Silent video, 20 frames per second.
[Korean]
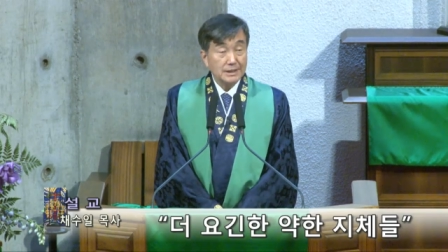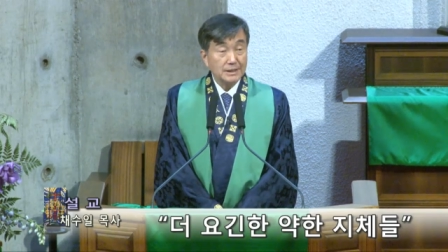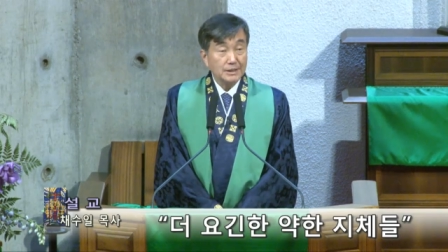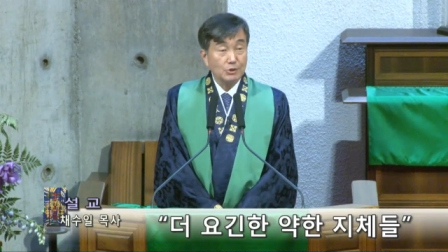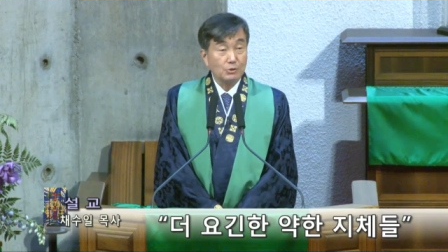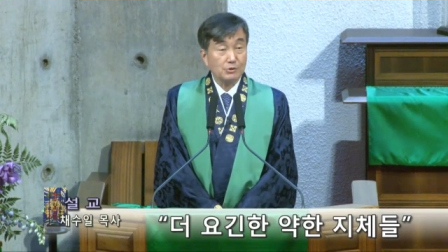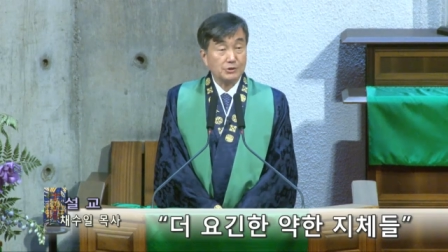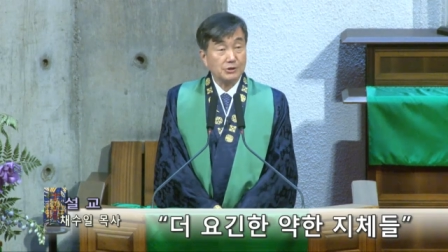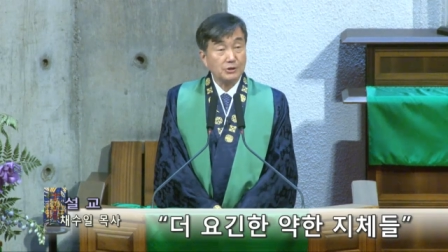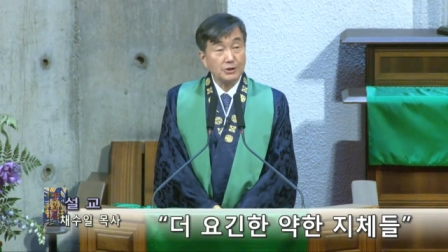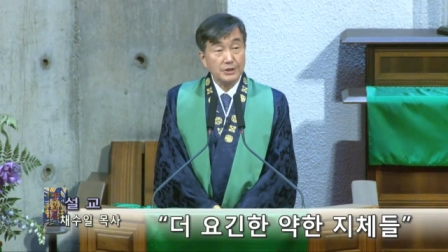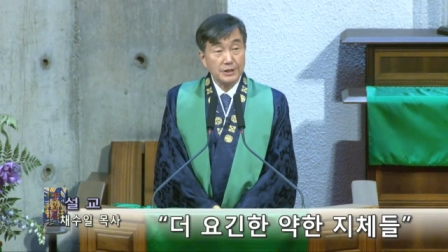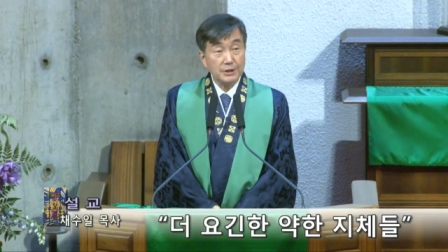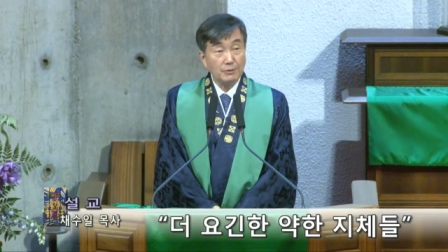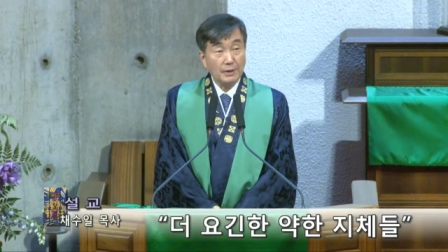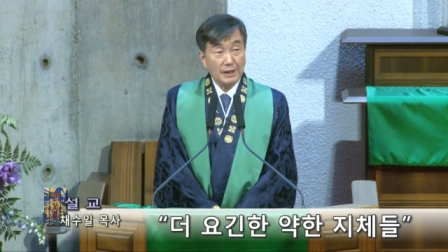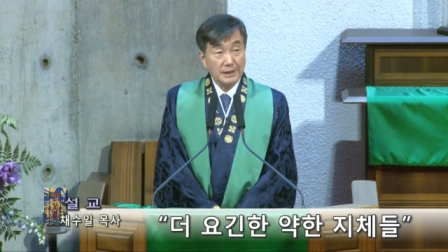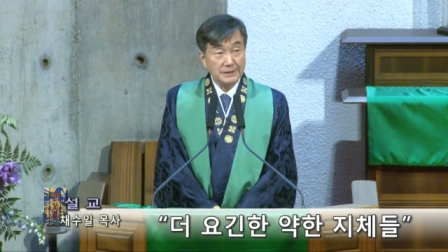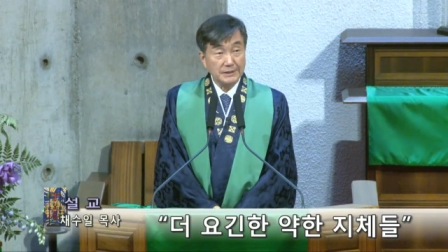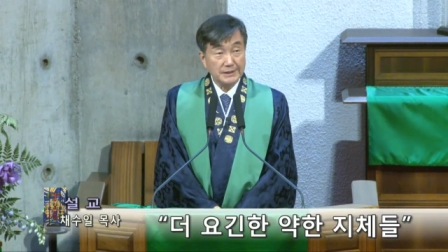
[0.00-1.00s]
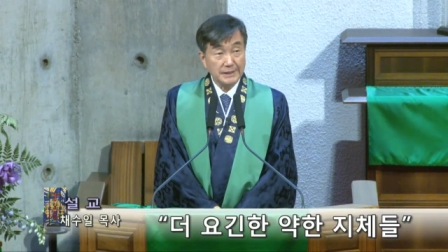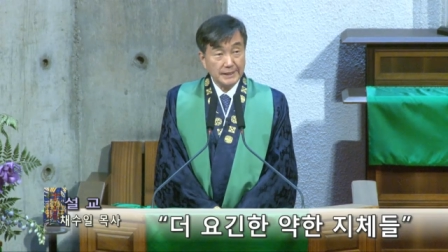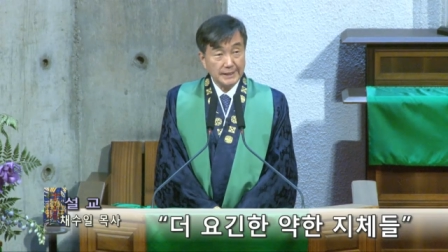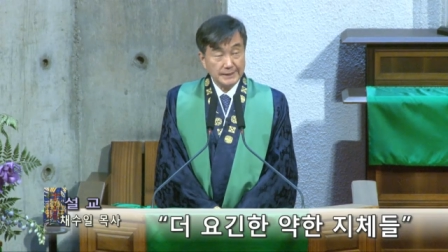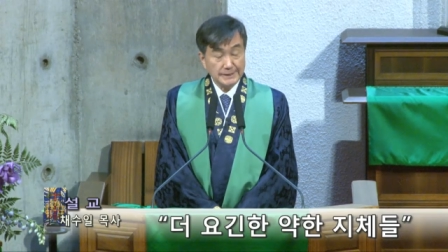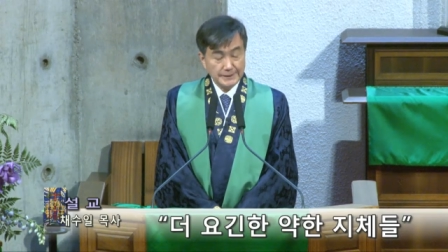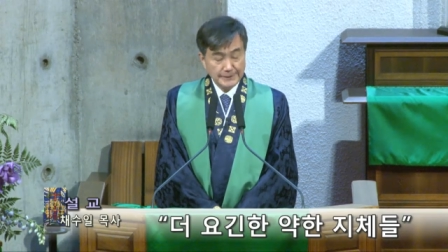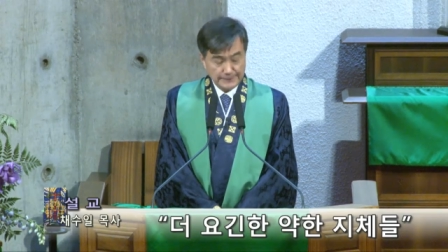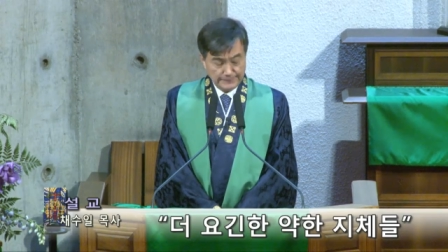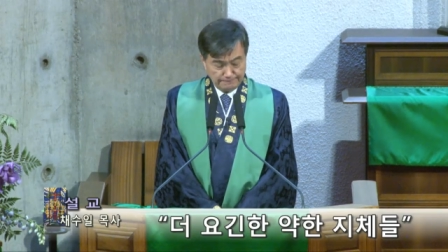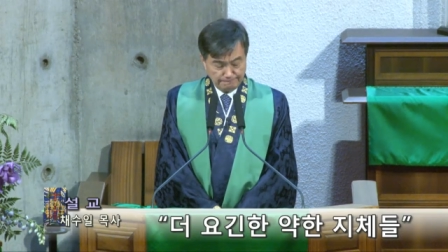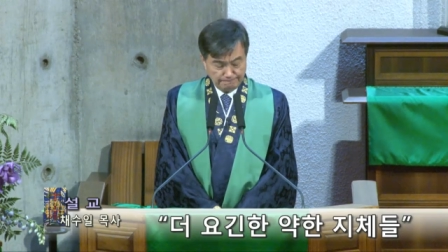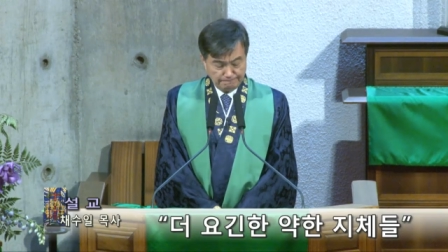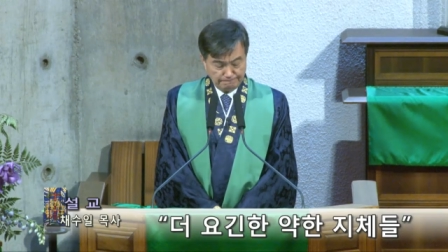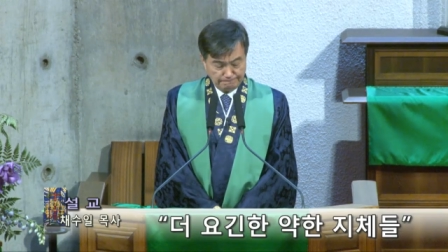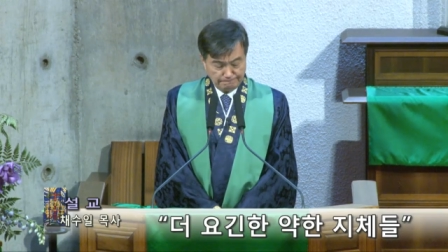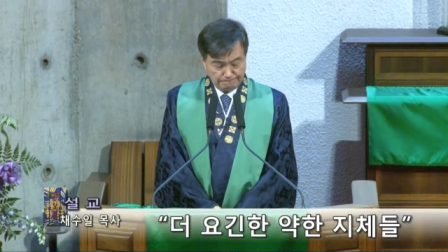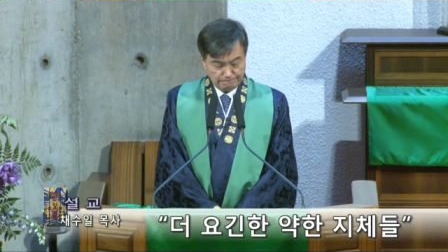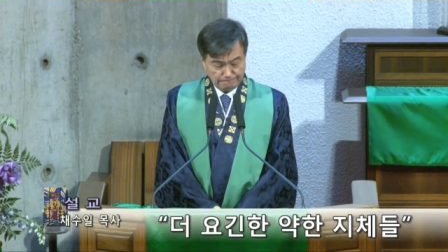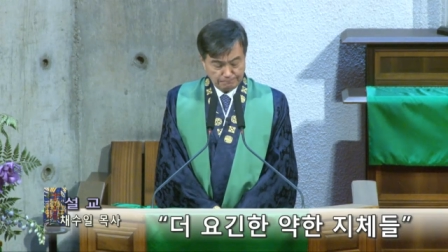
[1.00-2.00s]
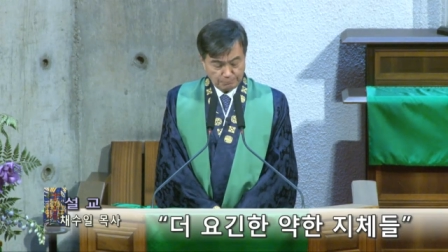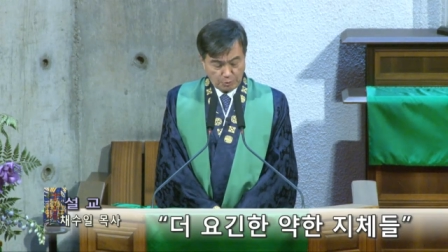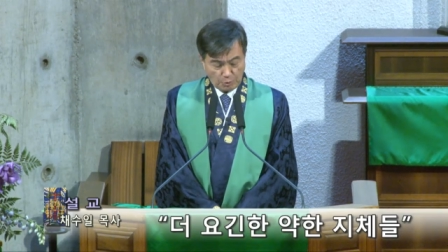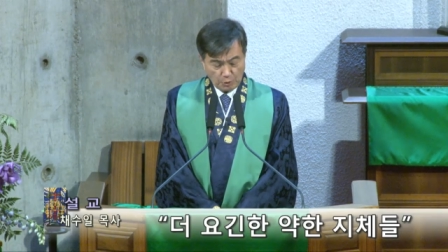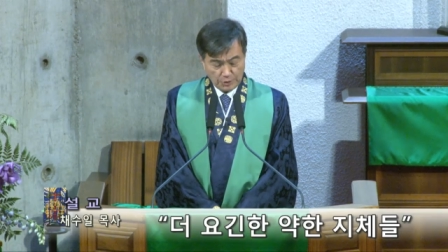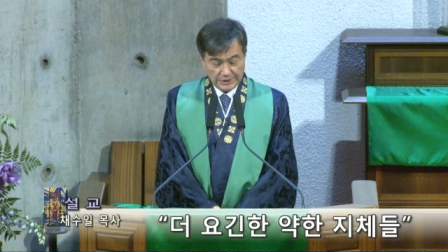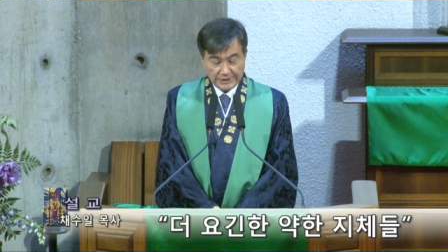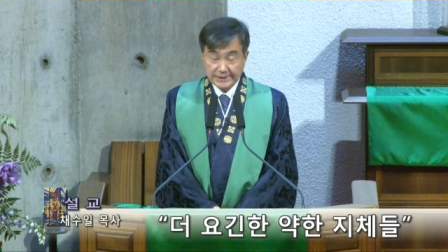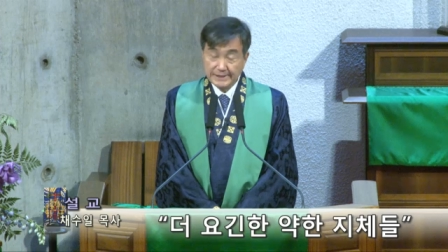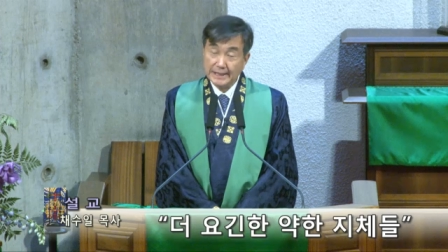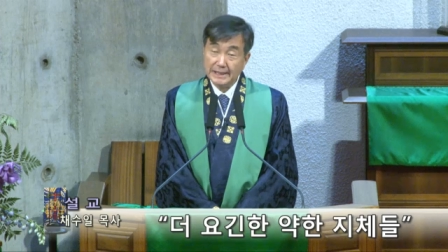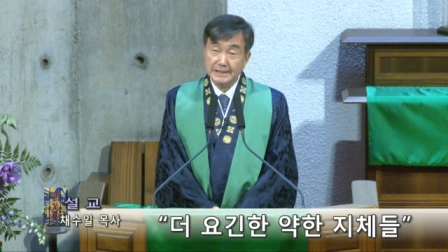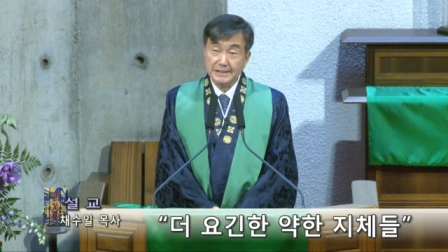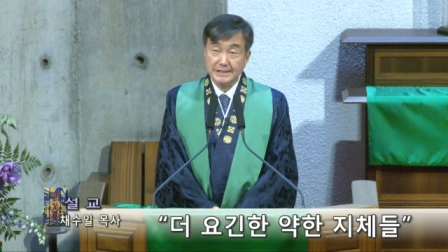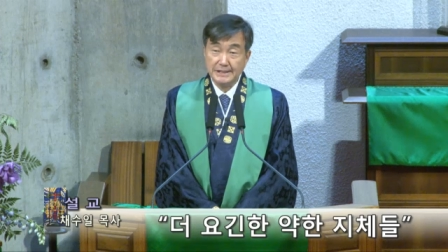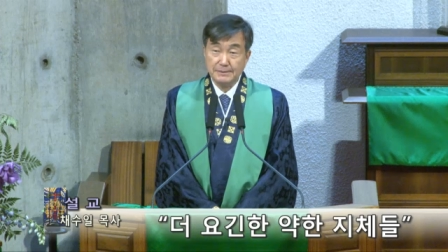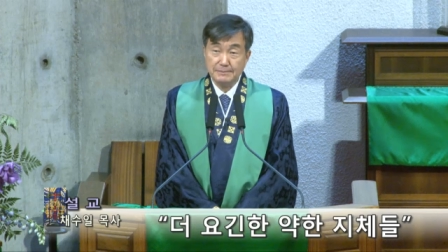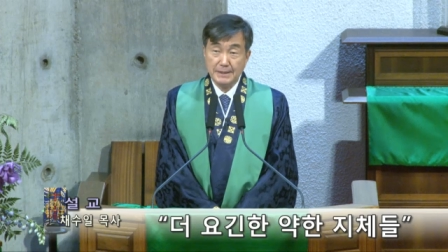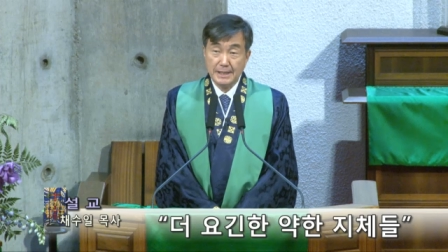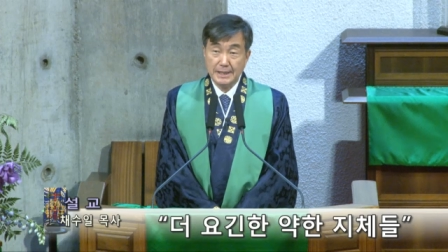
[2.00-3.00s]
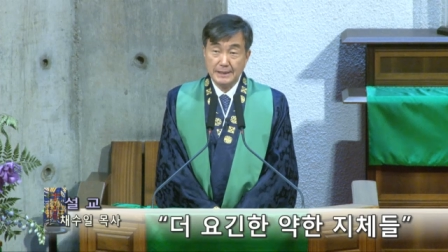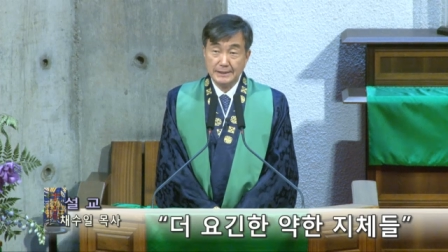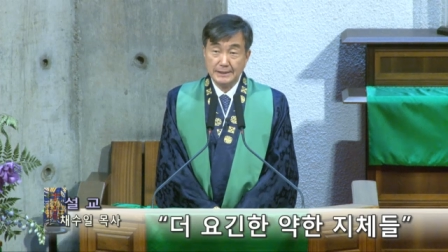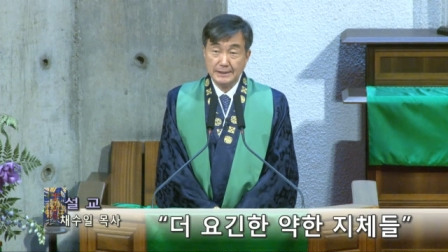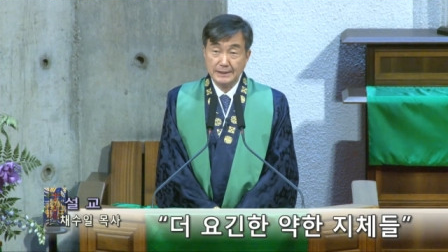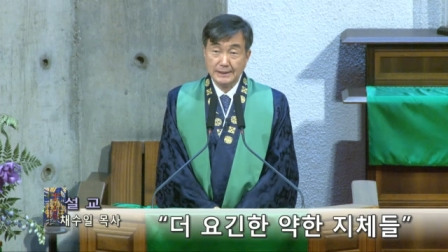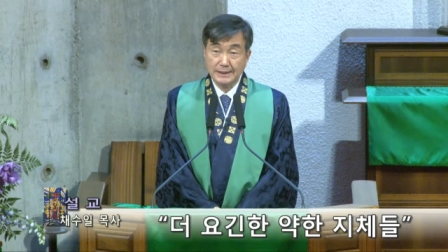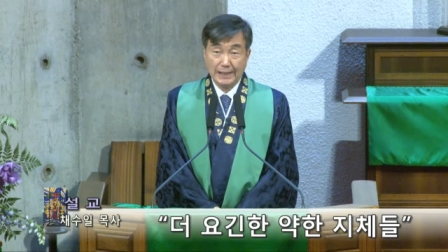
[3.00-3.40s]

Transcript: 이로써 어린 왕자는 보이지 않지만